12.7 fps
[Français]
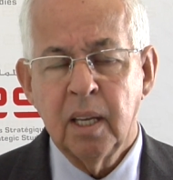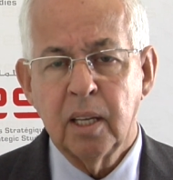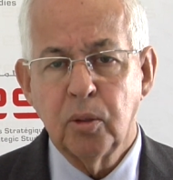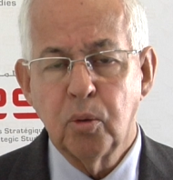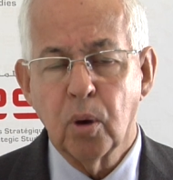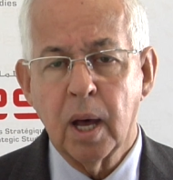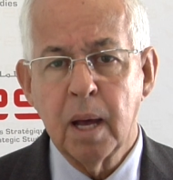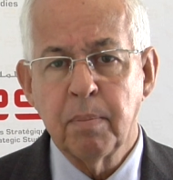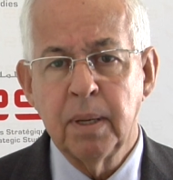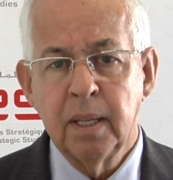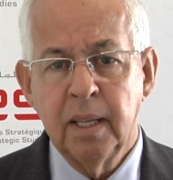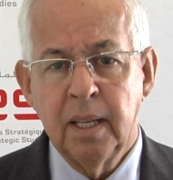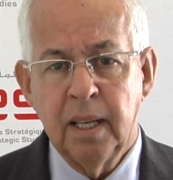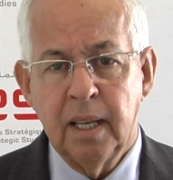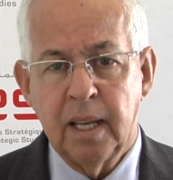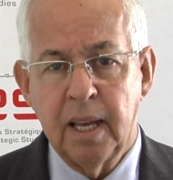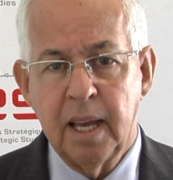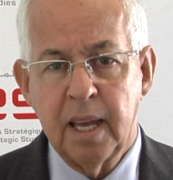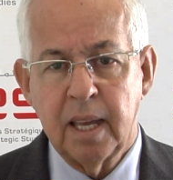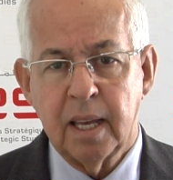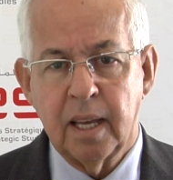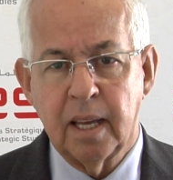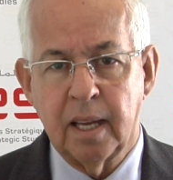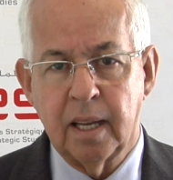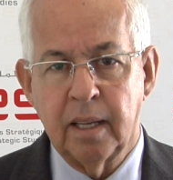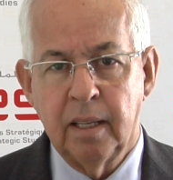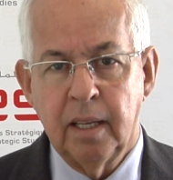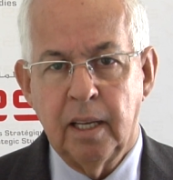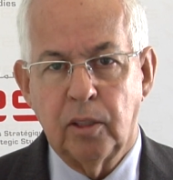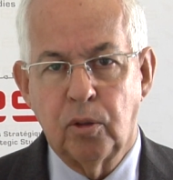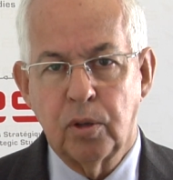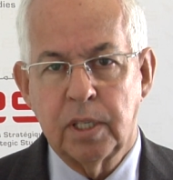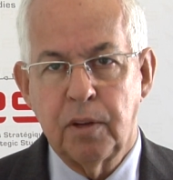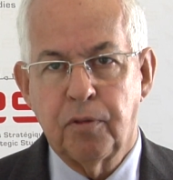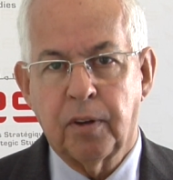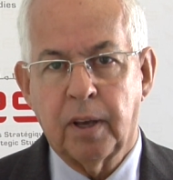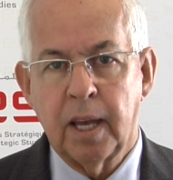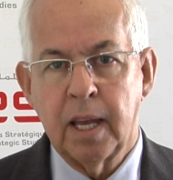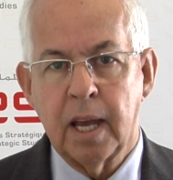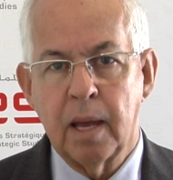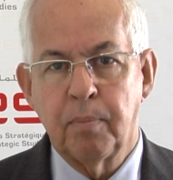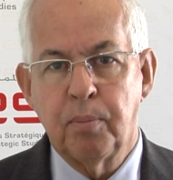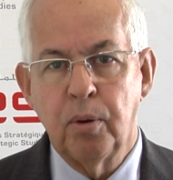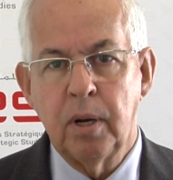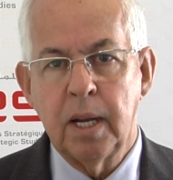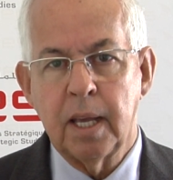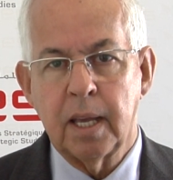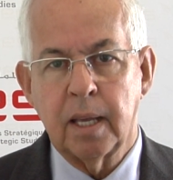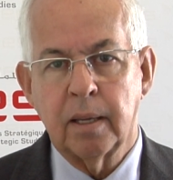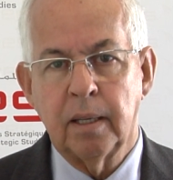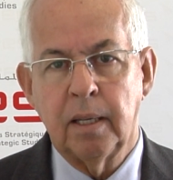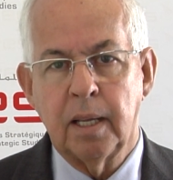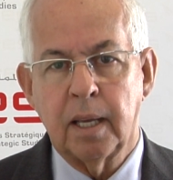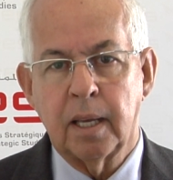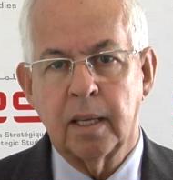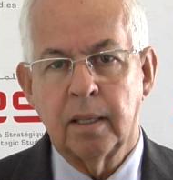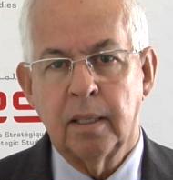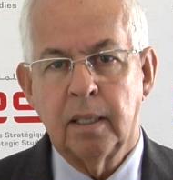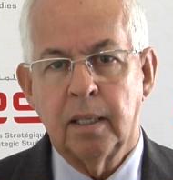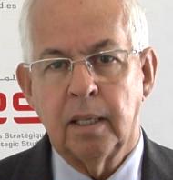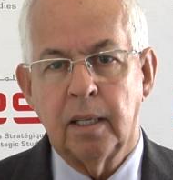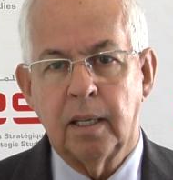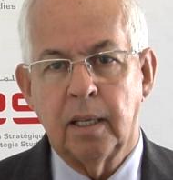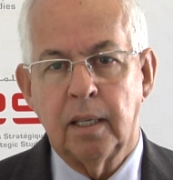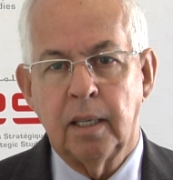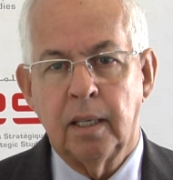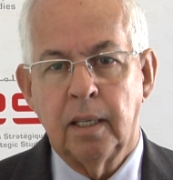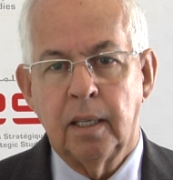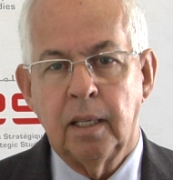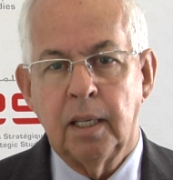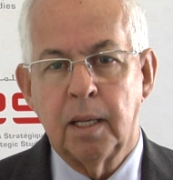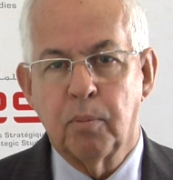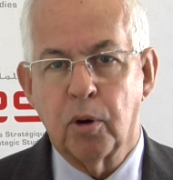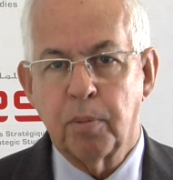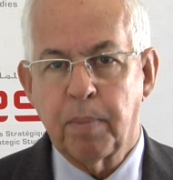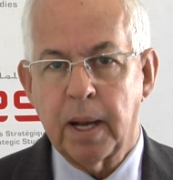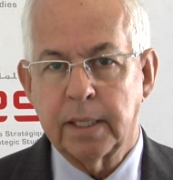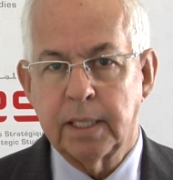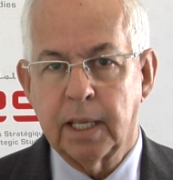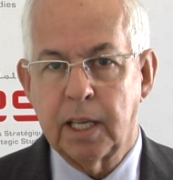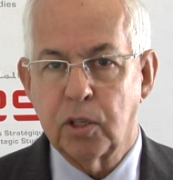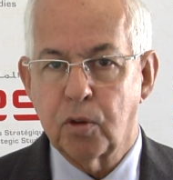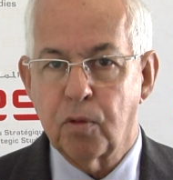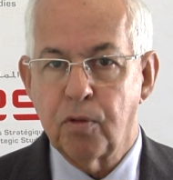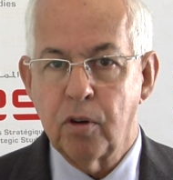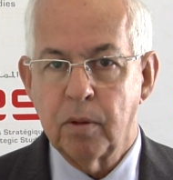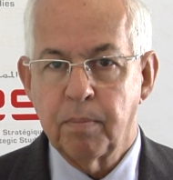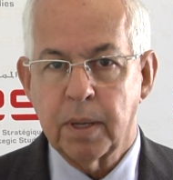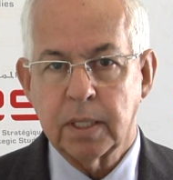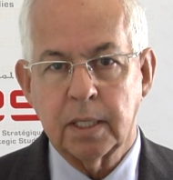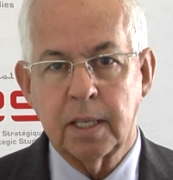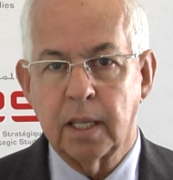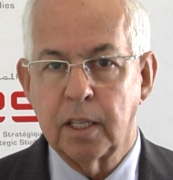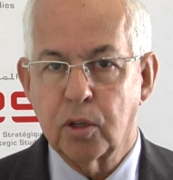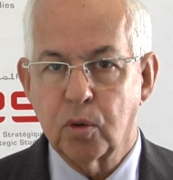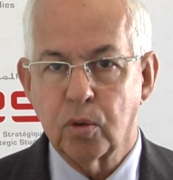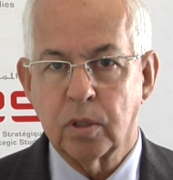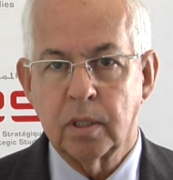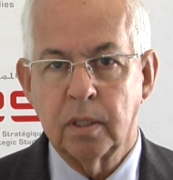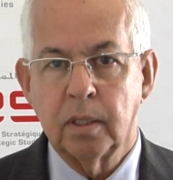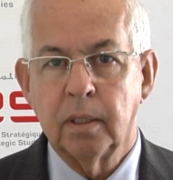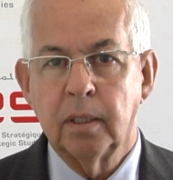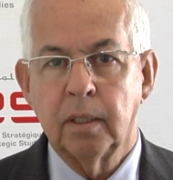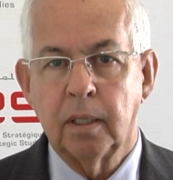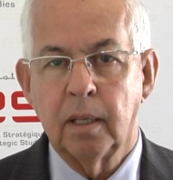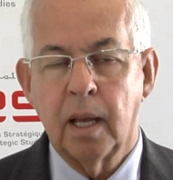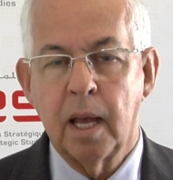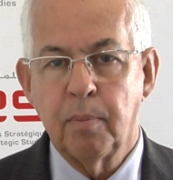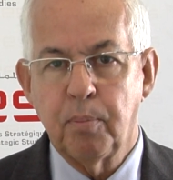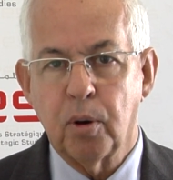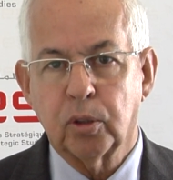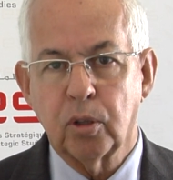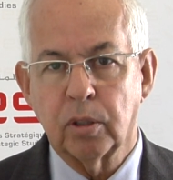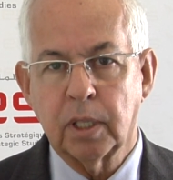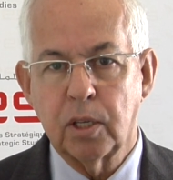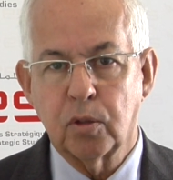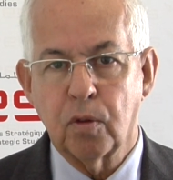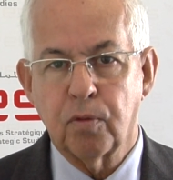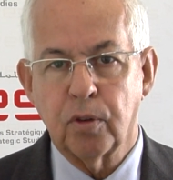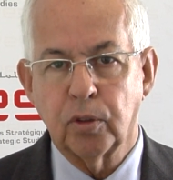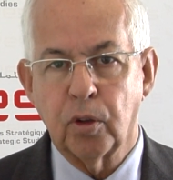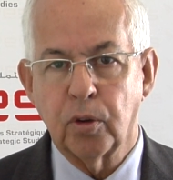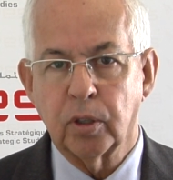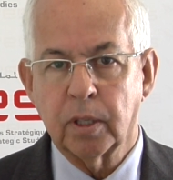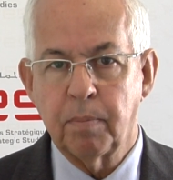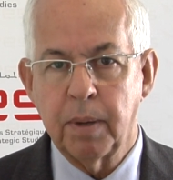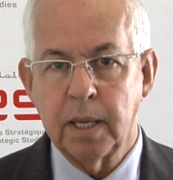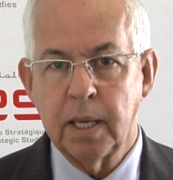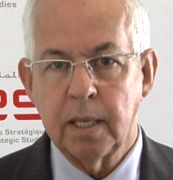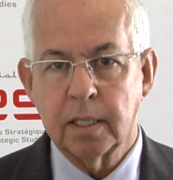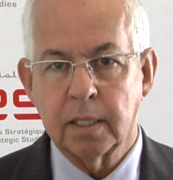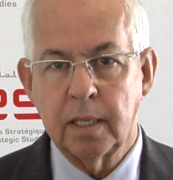durable, et euh, de chiffrer un peu les, les, euh, les bonnes pratiques qui se font, parce qu'il y a des choses importantes qui se font dans notre pays.